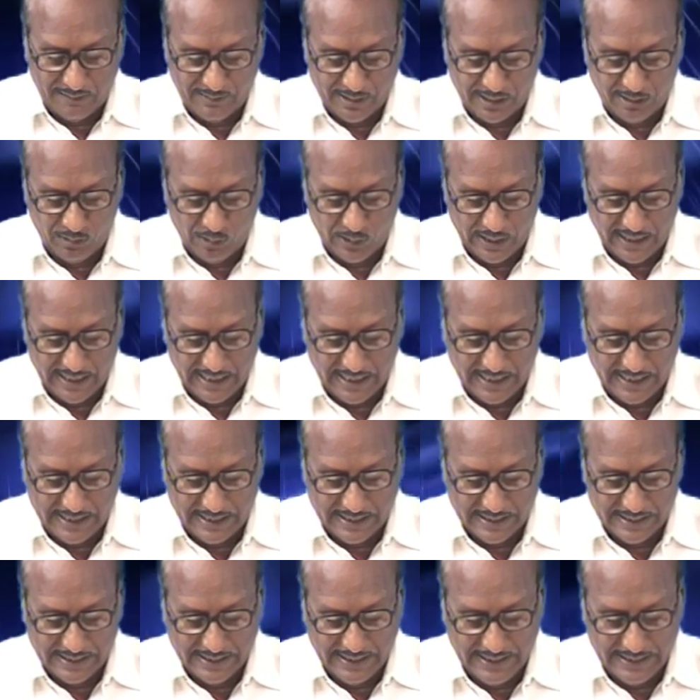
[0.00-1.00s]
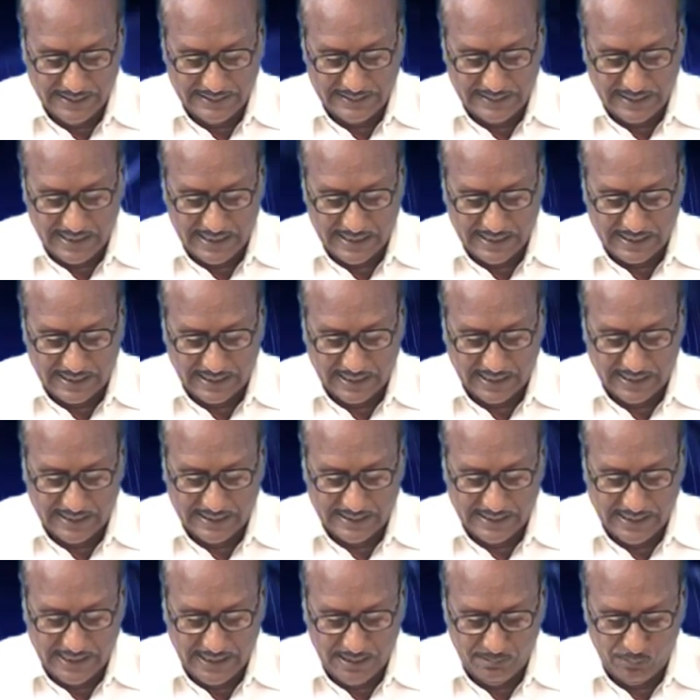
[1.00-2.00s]
அவர்களுடைய நீத்தார் கடன்
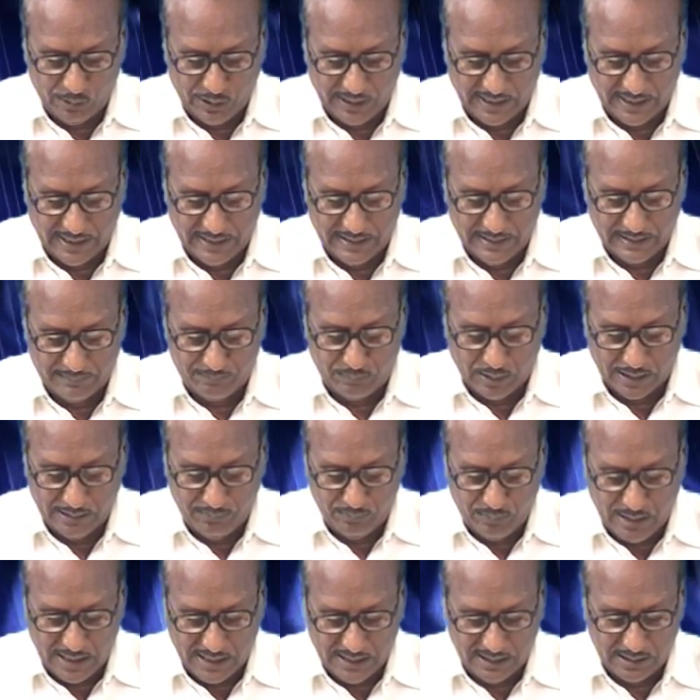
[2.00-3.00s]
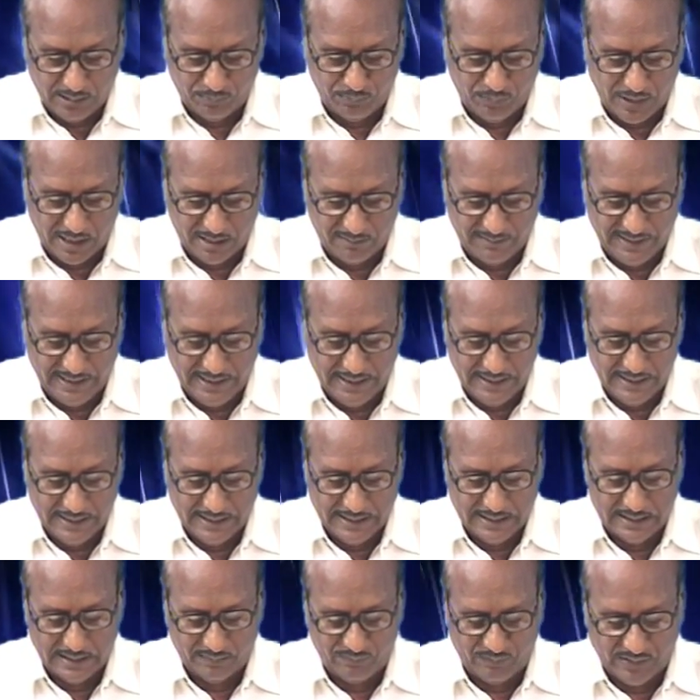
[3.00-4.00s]
நெறிமுறைகள் பண்பாட்டு பார்வையில்
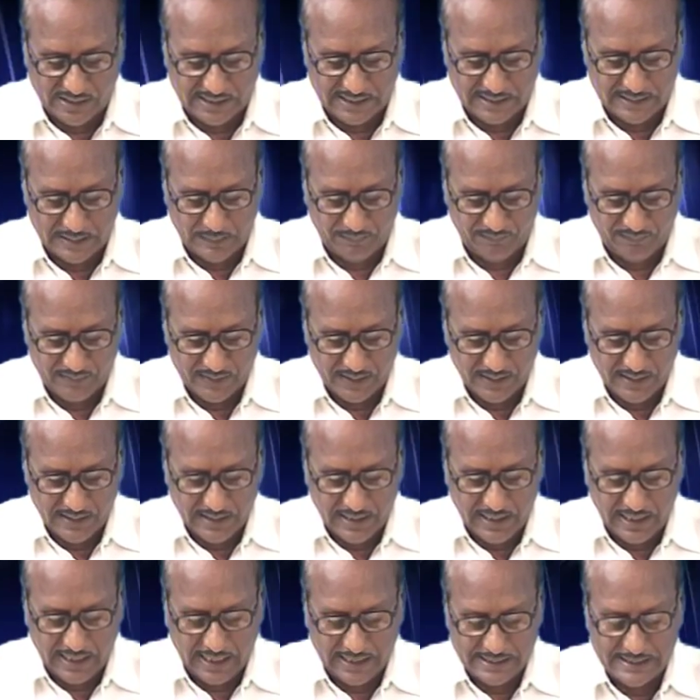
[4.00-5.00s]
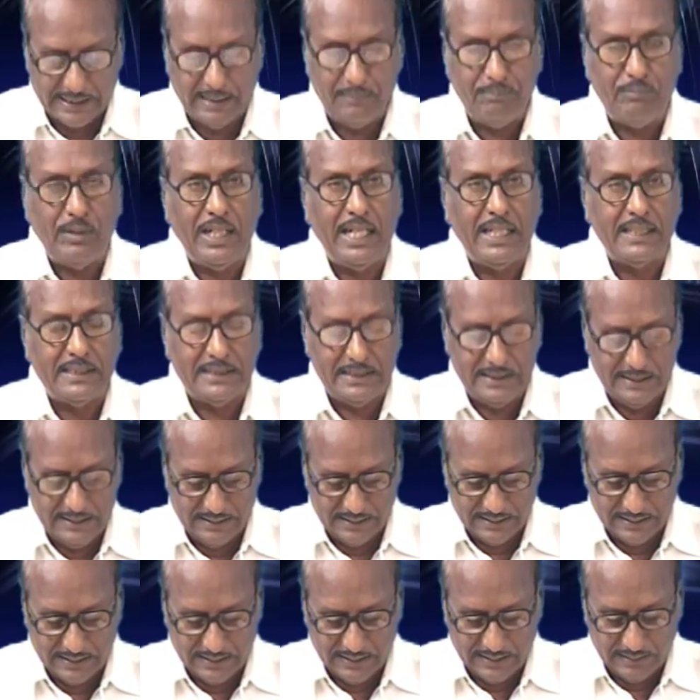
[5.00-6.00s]
எழுதப்பட்டது அதை பார்த்து
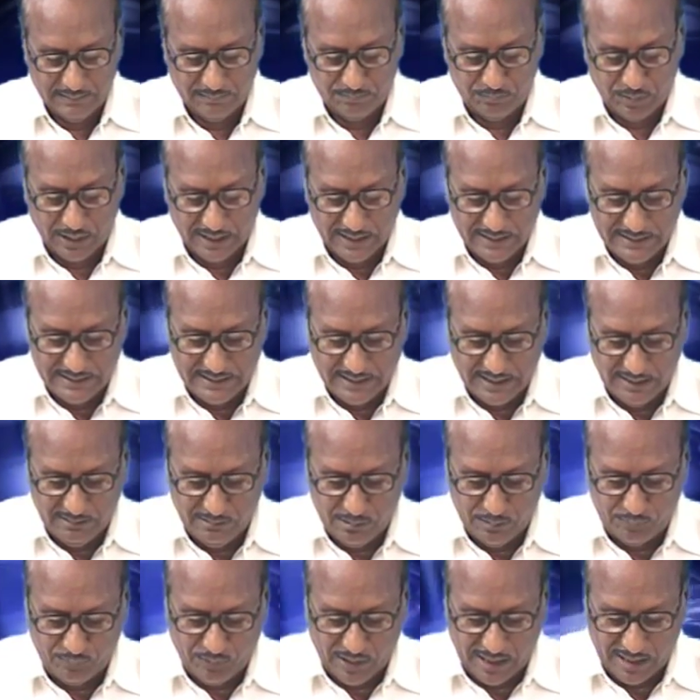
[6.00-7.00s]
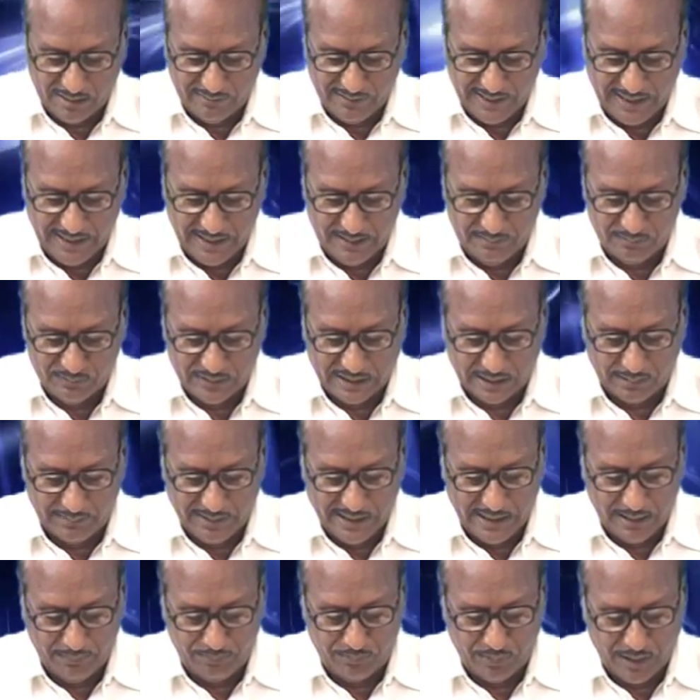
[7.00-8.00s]
பகுத்தறிவு பார்வையிலும்
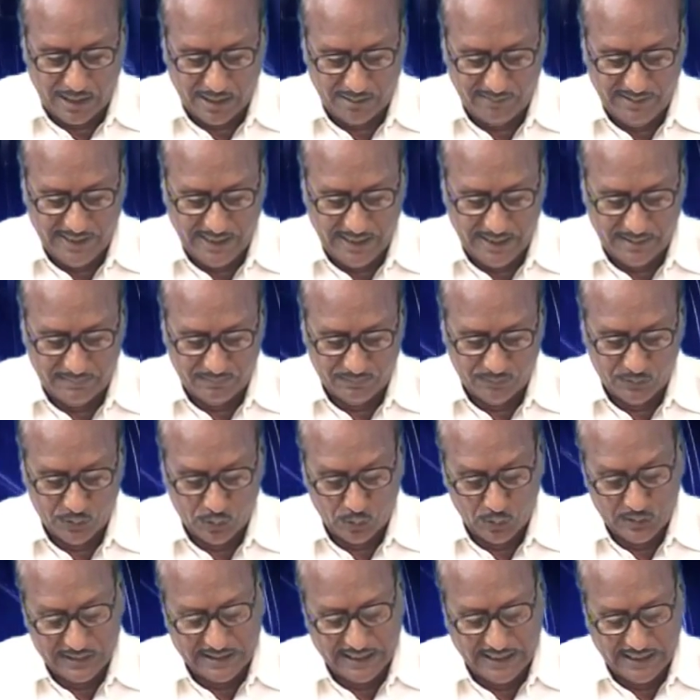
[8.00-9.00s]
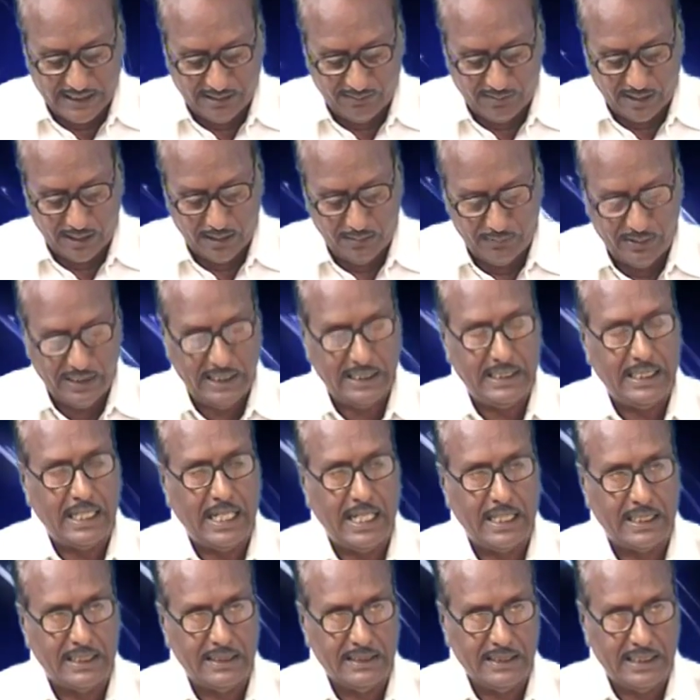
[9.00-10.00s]
சமய பார்வையிலும் நூல் செய்தவர்களும்
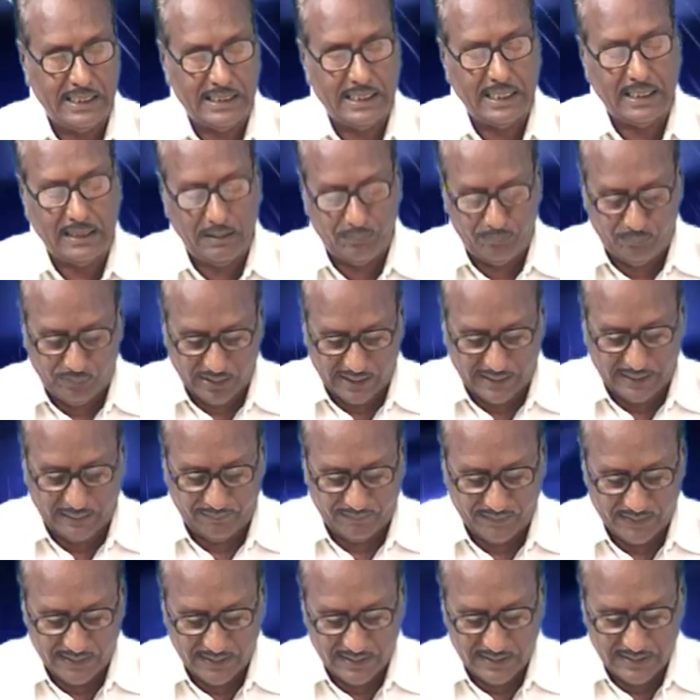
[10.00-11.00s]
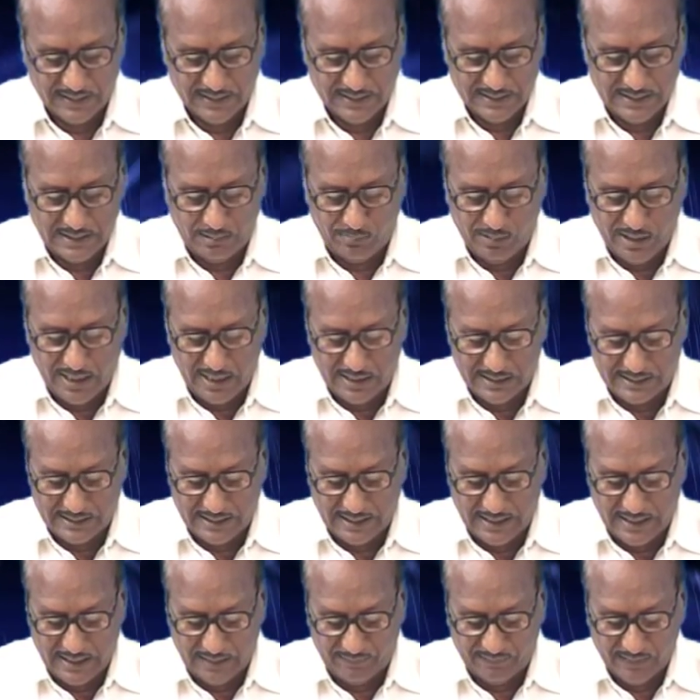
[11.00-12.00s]
இருக்கிறார்கள் அதற்கு பிறகு
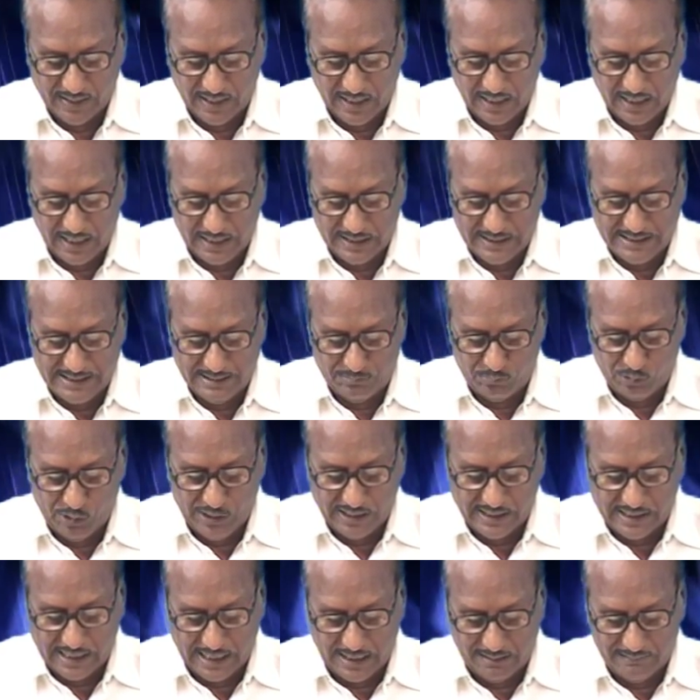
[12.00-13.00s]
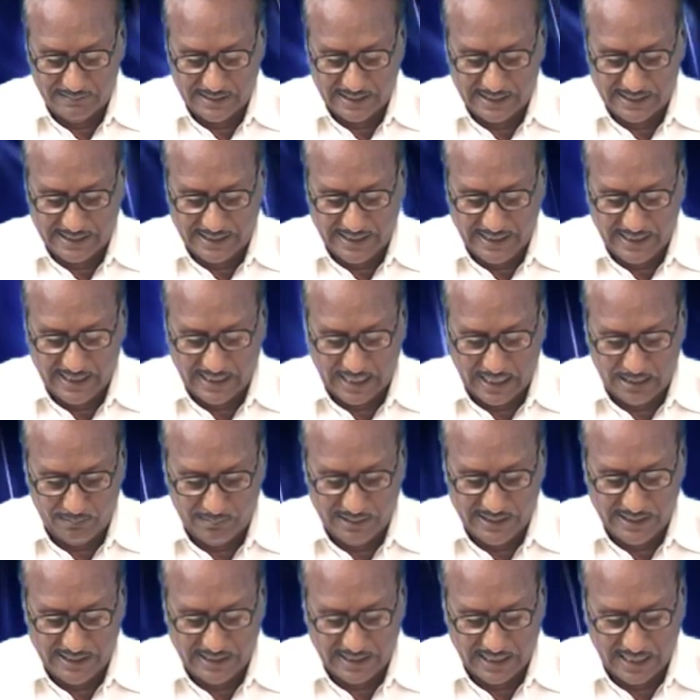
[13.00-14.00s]
தமிழ்நாட்டிலே ஆட்சி மொழி காவலர் கி
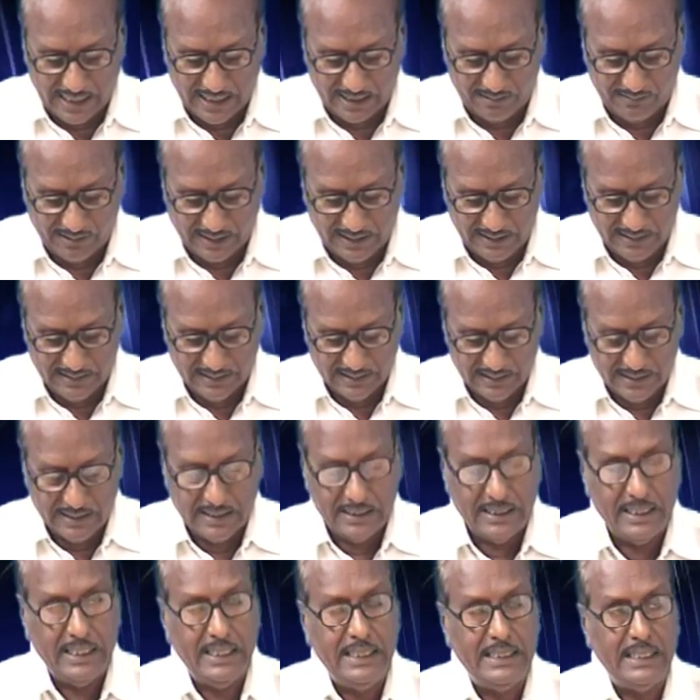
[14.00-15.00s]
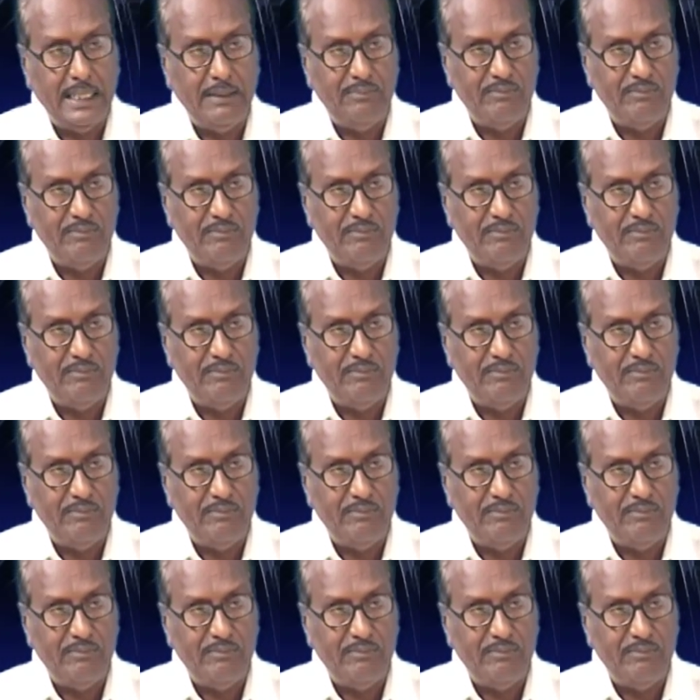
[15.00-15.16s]
ராமலிங்கனார் அவர்கள் இதை